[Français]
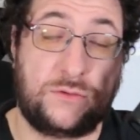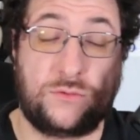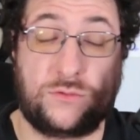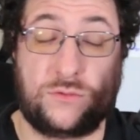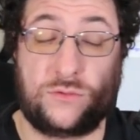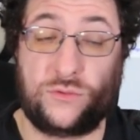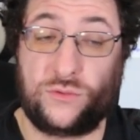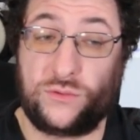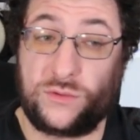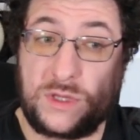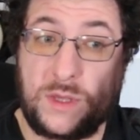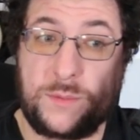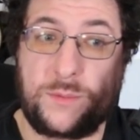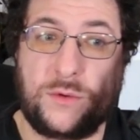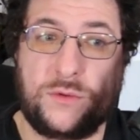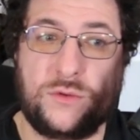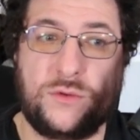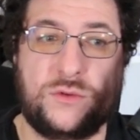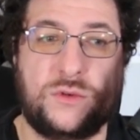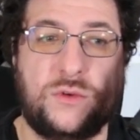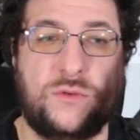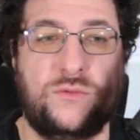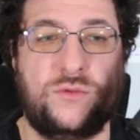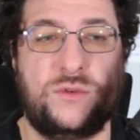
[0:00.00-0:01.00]
Donc tout dépend de
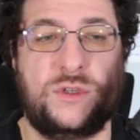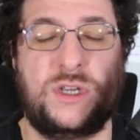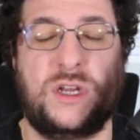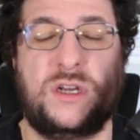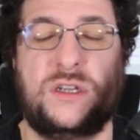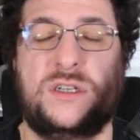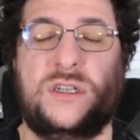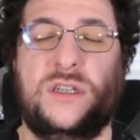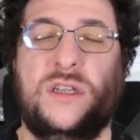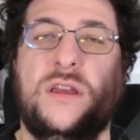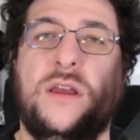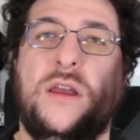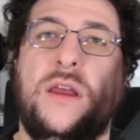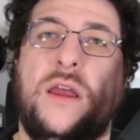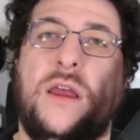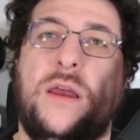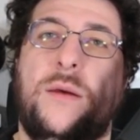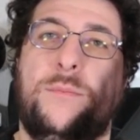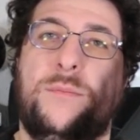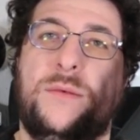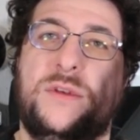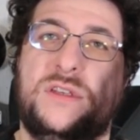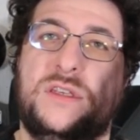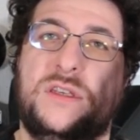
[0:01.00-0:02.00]
ce que vous cherchez,
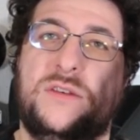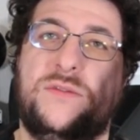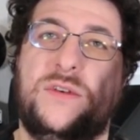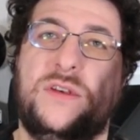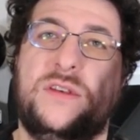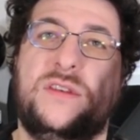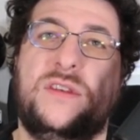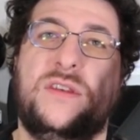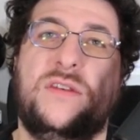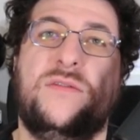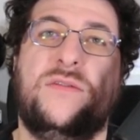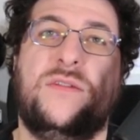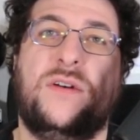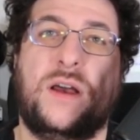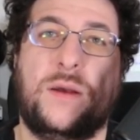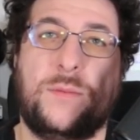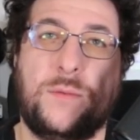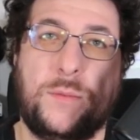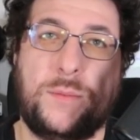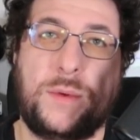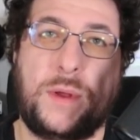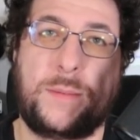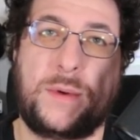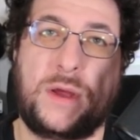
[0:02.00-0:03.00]
mais ce qui fait que c'est
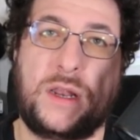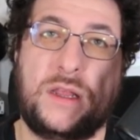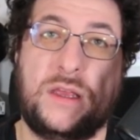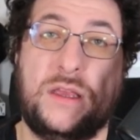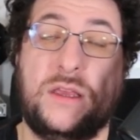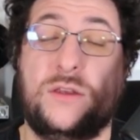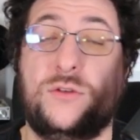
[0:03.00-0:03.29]
vraiment pas mal.